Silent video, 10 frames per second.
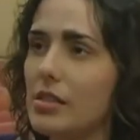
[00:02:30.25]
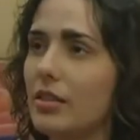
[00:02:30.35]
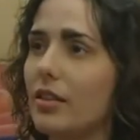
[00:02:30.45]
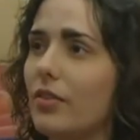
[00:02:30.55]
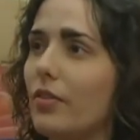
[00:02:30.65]

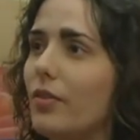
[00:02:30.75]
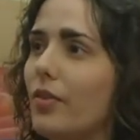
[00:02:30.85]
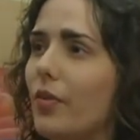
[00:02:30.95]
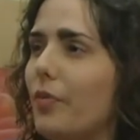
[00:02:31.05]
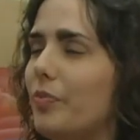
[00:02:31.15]
então
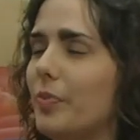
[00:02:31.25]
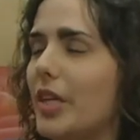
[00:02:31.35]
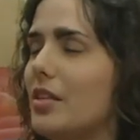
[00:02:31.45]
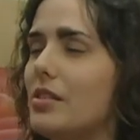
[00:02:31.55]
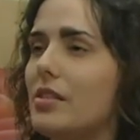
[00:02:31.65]
eu
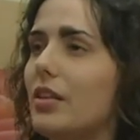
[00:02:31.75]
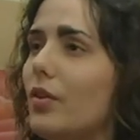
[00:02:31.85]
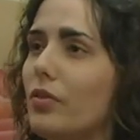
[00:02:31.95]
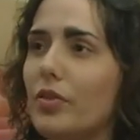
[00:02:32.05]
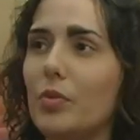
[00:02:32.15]
cresci
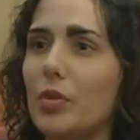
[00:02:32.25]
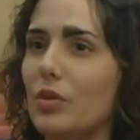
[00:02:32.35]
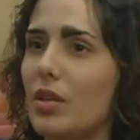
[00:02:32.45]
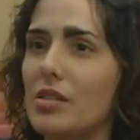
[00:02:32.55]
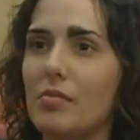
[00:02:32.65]
ouvindo
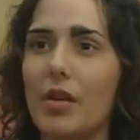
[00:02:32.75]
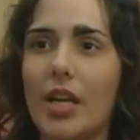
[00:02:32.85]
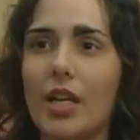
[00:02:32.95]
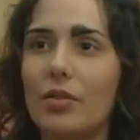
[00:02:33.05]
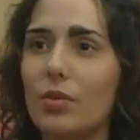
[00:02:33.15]
Milton
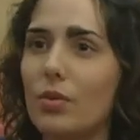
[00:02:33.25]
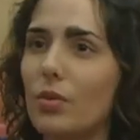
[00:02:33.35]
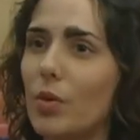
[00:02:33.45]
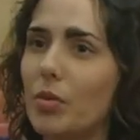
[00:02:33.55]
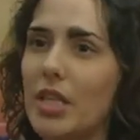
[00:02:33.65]
Nascimento, o
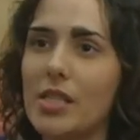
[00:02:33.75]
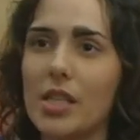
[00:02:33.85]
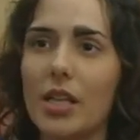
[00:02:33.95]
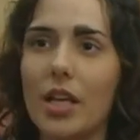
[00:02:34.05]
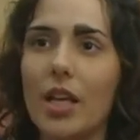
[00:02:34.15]
Clube da
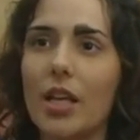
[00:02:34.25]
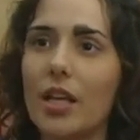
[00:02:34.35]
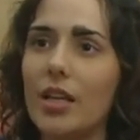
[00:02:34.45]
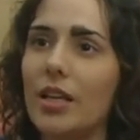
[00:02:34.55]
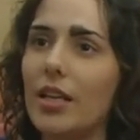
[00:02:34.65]

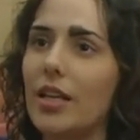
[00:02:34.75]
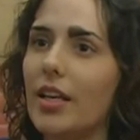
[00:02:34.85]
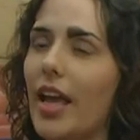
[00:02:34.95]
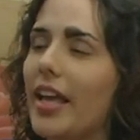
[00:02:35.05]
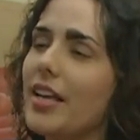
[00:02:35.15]
Esquina.
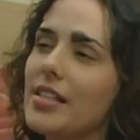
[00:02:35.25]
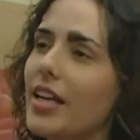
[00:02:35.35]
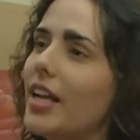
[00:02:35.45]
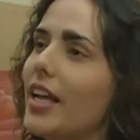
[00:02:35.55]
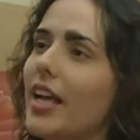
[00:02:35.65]
E aí essa
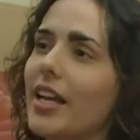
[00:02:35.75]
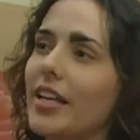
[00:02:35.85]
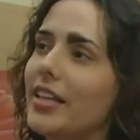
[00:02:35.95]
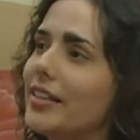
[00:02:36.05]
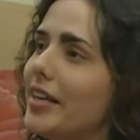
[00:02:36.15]
galera
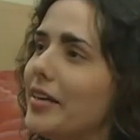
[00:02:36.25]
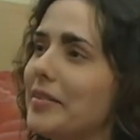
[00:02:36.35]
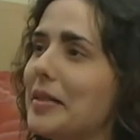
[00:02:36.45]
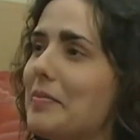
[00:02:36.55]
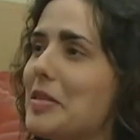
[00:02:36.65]
ali da,
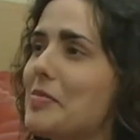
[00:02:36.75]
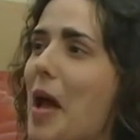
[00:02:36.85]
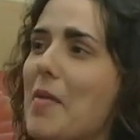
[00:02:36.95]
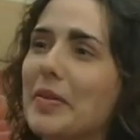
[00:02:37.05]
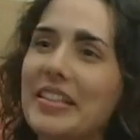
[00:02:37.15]
da mesma
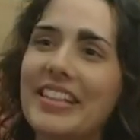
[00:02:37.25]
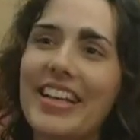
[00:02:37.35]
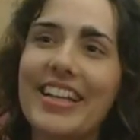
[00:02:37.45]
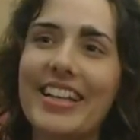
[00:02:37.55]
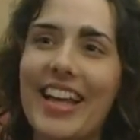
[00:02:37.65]
época
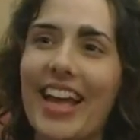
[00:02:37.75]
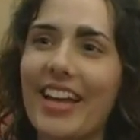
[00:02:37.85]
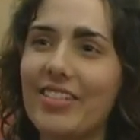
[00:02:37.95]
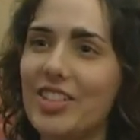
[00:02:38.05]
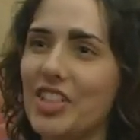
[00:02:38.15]
dele,
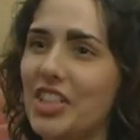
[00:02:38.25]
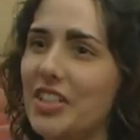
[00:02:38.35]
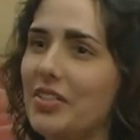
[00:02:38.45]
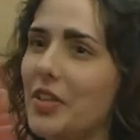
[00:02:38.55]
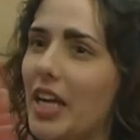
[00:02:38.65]
né? O
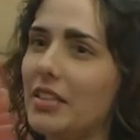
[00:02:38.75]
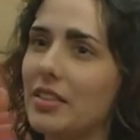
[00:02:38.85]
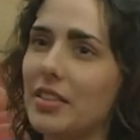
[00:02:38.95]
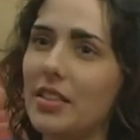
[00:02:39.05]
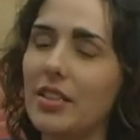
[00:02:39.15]
Gil,
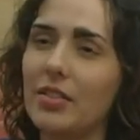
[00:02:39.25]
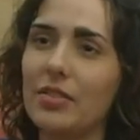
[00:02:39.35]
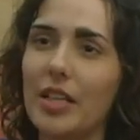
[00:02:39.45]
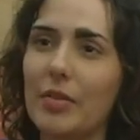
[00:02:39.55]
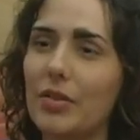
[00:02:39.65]

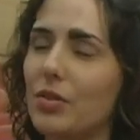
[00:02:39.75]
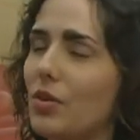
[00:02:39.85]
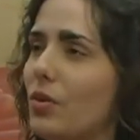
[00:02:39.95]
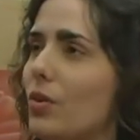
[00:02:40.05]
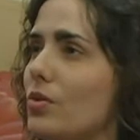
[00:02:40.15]
Caetano, Ney Mato
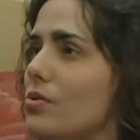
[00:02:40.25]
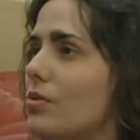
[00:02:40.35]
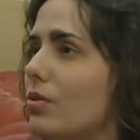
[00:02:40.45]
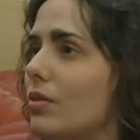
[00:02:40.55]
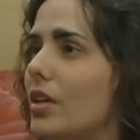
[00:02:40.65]

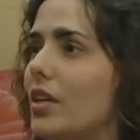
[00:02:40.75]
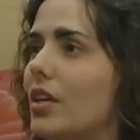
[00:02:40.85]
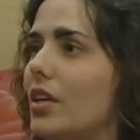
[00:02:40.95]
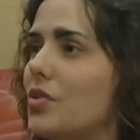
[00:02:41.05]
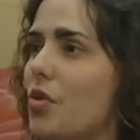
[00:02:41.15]
Grosso,
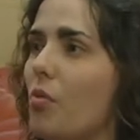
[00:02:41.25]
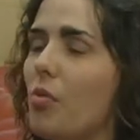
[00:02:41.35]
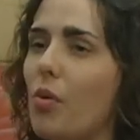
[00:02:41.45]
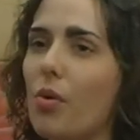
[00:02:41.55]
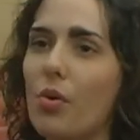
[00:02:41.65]
João
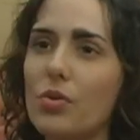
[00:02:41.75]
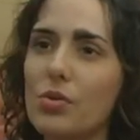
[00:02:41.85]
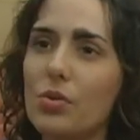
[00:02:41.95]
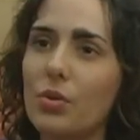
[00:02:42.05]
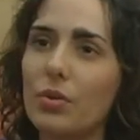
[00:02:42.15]

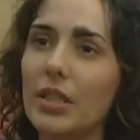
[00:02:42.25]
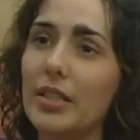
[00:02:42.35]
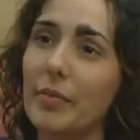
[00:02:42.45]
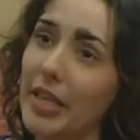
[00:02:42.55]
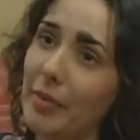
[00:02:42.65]
Bosco, que
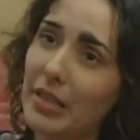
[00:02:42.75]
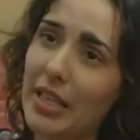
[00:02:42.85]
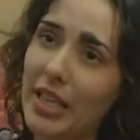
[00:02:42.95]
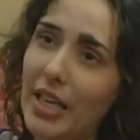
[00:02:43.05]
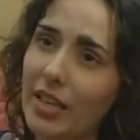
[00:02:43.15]
também é
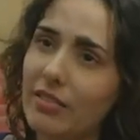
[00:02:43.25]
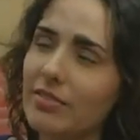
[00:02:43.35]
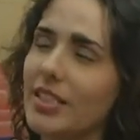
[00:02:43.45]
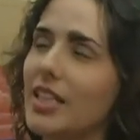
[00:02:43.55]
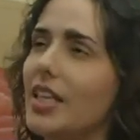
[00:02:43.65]
mineiro.
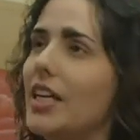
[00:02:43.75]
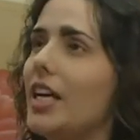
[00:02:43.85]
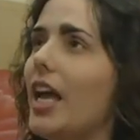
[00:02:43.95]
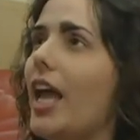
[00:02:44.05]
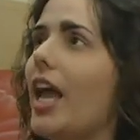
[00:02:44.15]

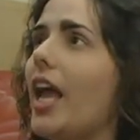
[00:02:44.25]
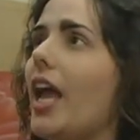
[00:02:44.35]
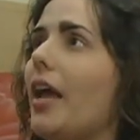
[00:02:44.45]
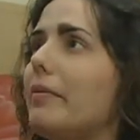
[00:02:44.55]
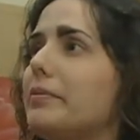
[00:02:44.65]

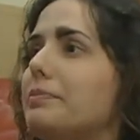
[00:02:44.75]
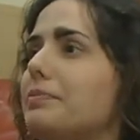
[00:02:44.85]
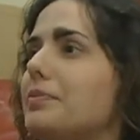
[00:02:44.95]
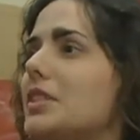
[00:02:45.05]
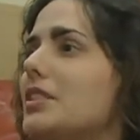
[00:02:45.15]
É,
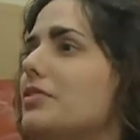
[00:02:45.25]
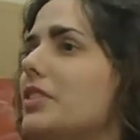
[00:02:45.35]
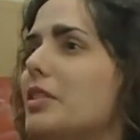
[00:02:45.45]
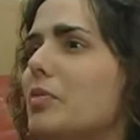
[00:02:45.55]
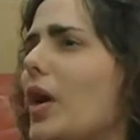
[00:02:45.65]

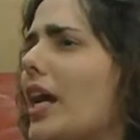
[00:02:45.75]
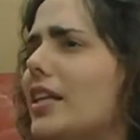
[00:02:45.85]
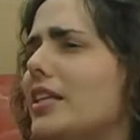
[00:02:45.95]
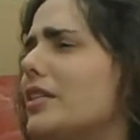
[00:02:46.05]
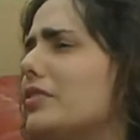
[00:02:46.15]
enfim, Boca
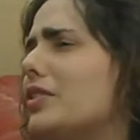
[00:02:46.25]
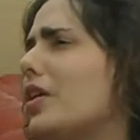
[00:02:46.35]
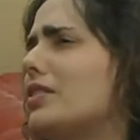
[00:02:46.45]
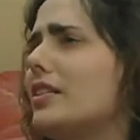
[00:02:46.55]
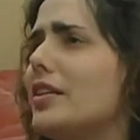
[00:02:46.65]
Livre,
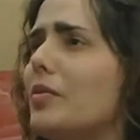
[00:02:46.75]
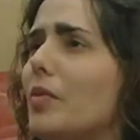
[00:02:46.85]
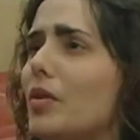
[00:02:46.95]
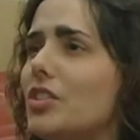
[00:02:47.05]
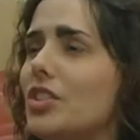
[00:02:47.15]
nossa, tem um
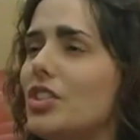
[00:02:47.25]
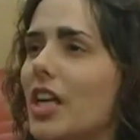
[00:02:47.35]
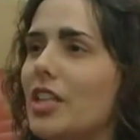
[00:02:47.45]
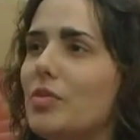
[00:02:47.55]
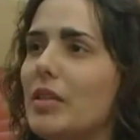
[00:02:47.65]
monte de
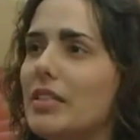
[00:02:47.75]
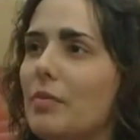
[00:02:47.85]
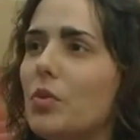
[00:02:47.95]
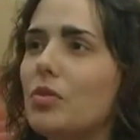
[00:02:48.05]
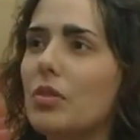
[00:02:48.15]
gente, mas é
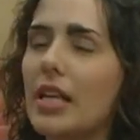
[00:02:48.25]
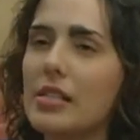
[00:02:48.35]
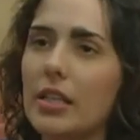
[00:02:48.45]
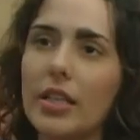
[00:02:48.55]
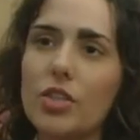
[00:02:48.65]
muito
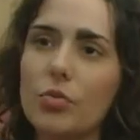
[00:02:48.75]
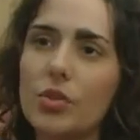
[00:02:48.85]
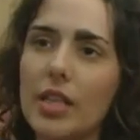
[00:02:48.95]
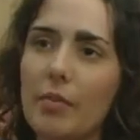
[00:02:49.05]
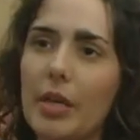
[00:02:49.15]
nessa linha de
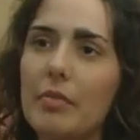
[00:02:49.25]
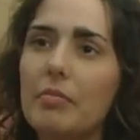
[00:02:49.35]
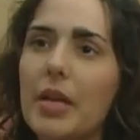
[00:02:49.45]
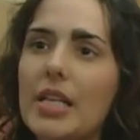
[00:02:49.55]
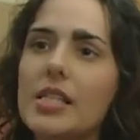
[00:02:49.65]
música bem
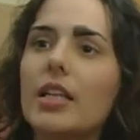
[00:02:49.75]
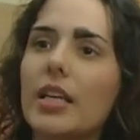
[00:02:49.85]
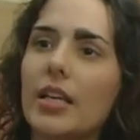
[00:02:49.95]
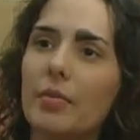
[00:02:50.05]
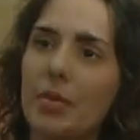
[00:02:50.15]
brasileira